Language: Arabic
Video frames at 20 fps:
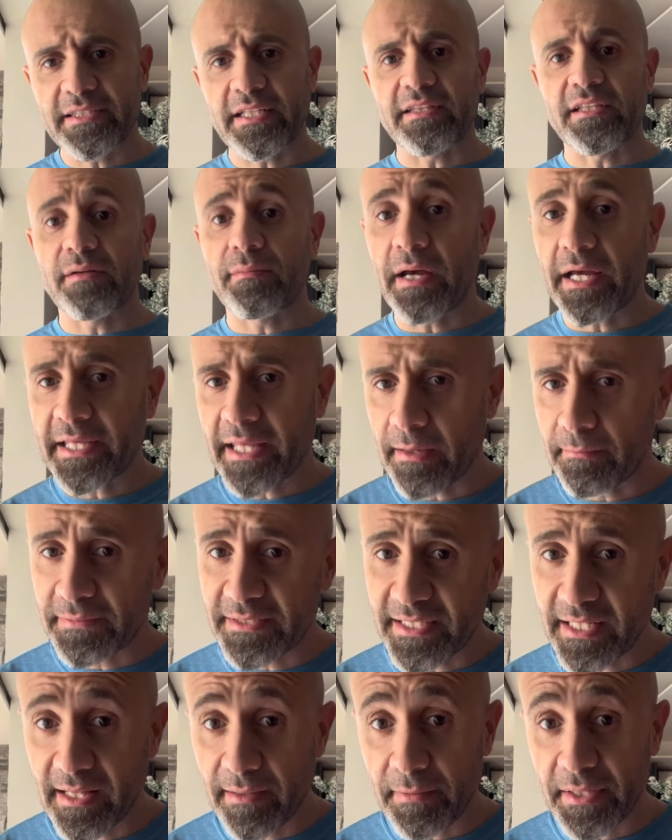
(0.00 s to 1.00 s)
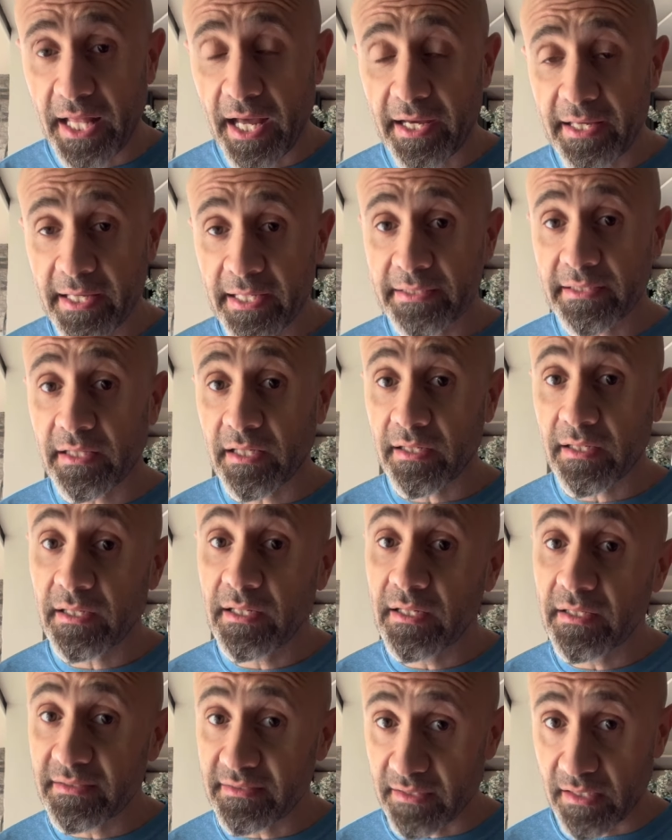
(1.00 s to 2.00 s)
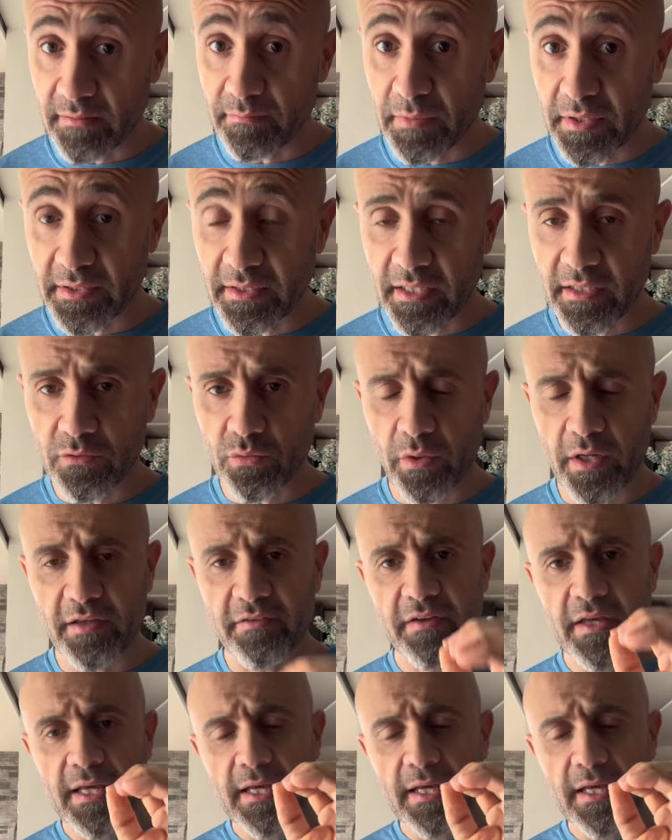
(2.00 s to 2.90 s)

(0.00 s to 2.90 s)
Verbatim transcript: تربح كم سنه من حياتك صرت مضطر توقف